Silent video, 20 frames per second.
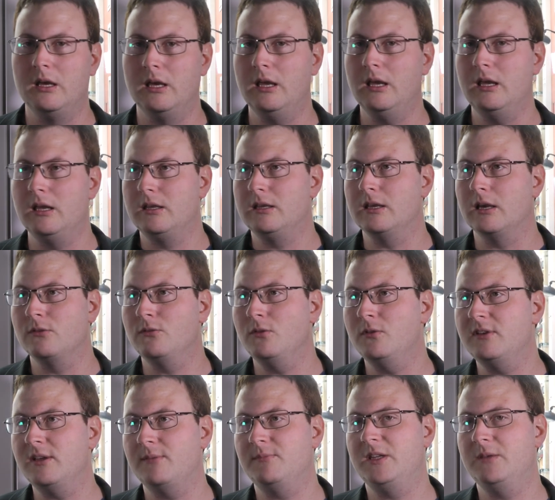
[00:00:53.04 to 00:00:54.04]
Et il y a un
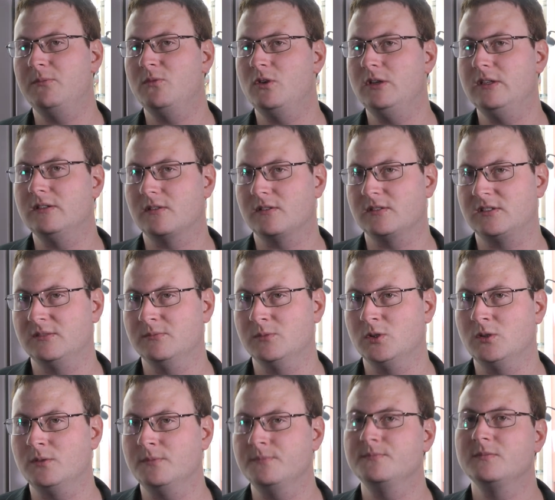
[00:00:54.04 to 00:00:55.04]
deuxième type de
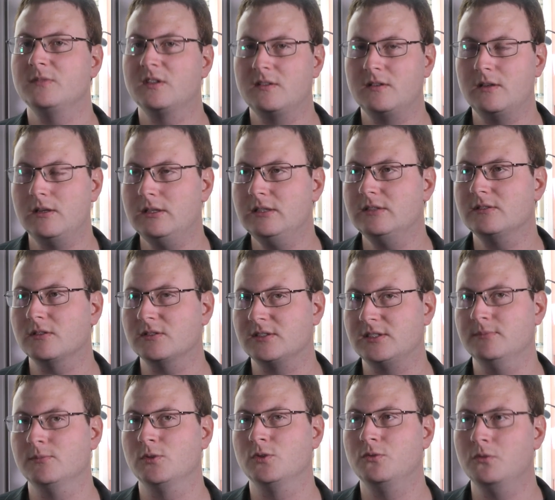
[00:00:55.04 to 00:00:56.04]
licenciement, c'est le
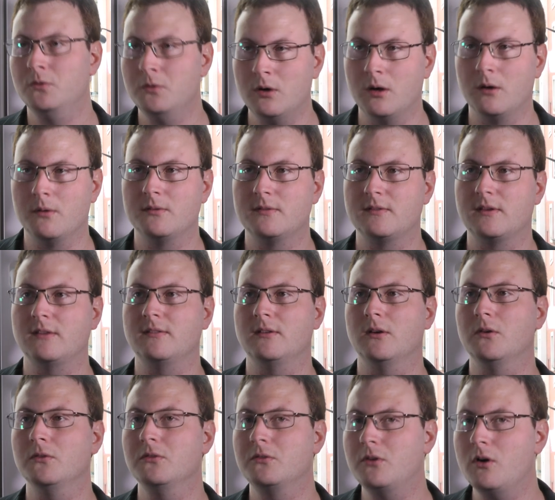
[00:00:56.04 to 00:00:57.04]
licenciement nul. Ça, c'est
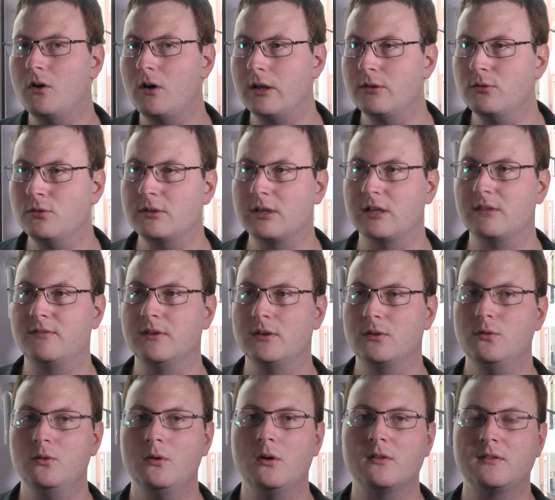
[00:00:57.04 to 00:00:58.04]
encore un autre cas de
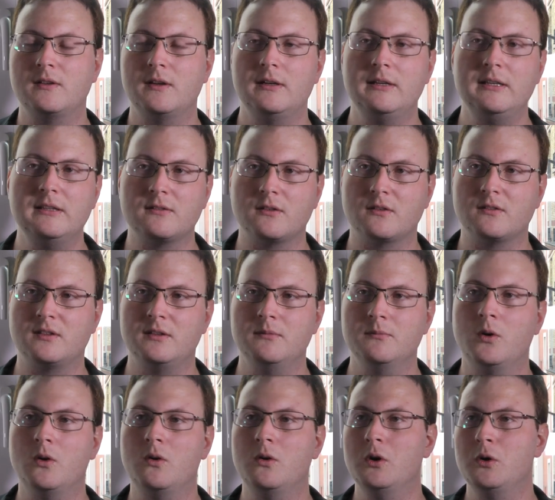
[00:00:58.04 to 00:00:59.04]
figure, c'est le
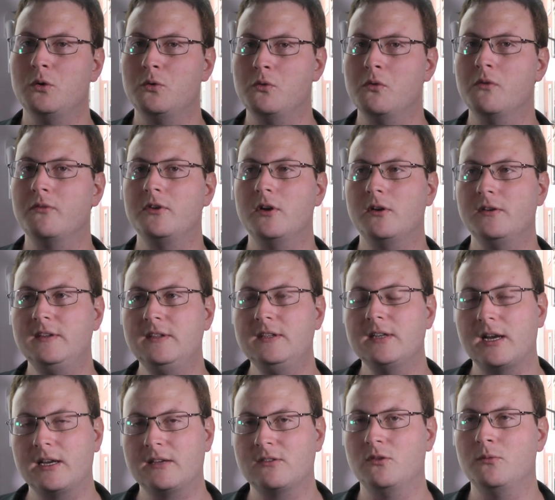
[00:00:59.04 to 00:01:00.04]
licenciement où on viole
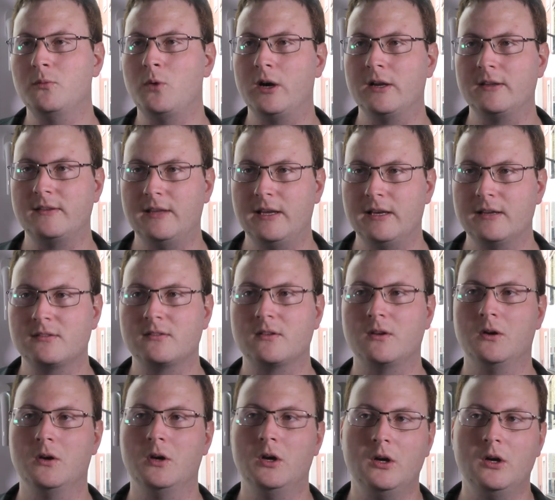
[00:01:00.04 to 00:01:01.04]
directement un texte